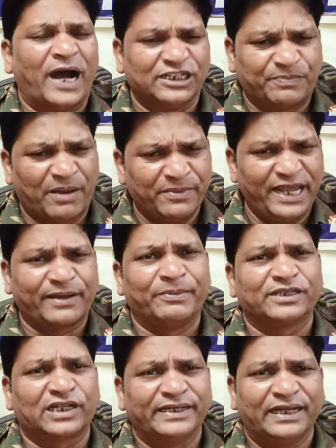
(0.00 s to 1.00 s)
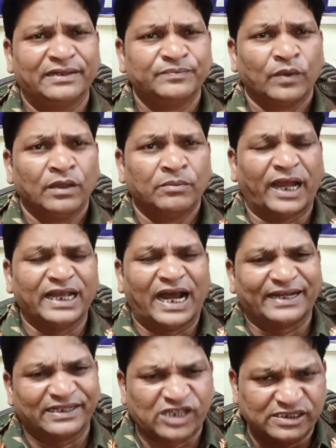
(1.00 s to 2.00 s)
और भाजपा में एक मत नहीं है हाँ। भाई
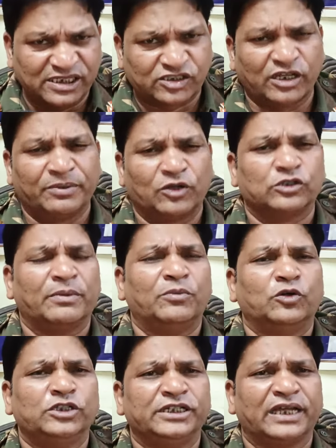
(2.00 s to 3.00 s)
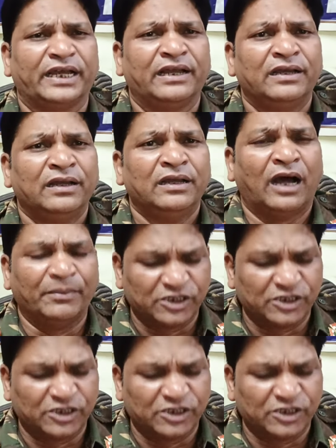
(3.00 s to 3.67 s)
आरएसएस इसके विरोध में मोदी के हाँ।